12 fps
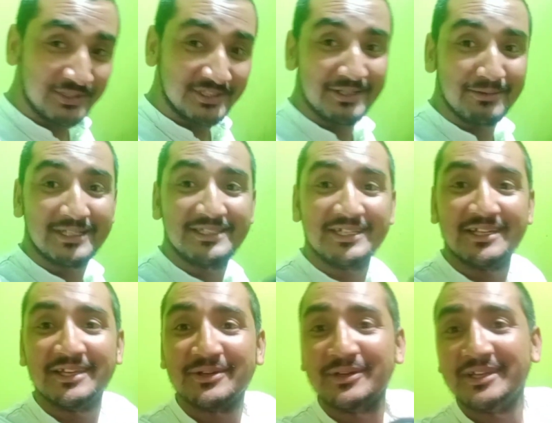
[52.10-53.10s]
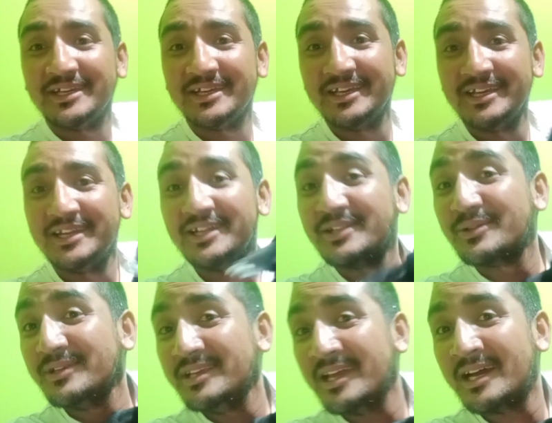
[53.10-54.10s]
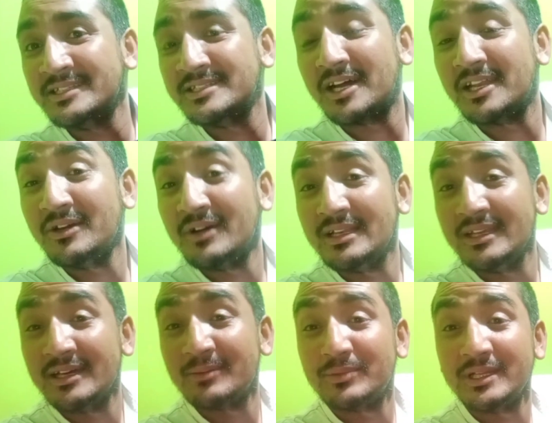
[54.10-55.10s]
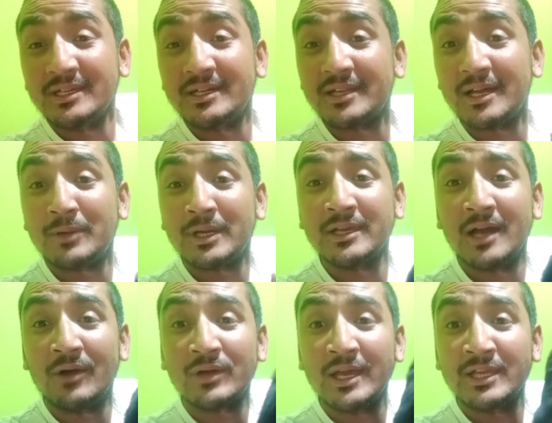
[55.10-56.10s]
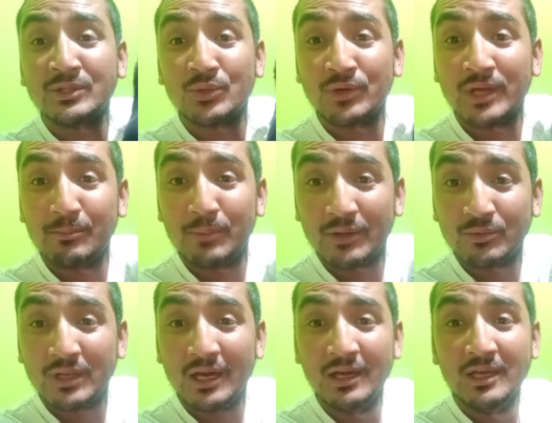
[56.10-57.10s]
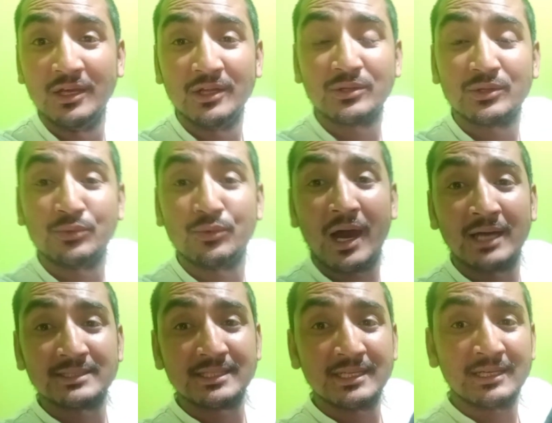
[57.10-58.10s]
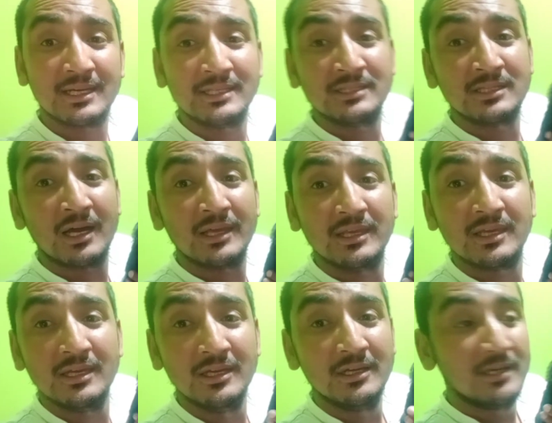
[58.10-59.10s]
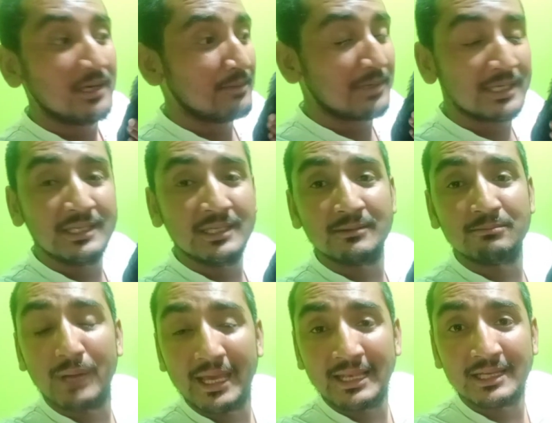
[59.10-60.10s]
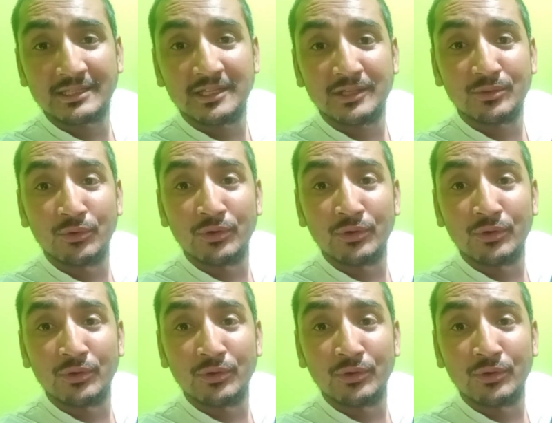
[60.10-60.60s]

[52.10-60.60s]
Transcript: सी बच्ची है देखो ये तो ये आज जाने वाली है अपने घर हमारे गांव का एक तोक है भणकुला तो वहां से एक अनीता आई है हमारी बहन लगती है तो वो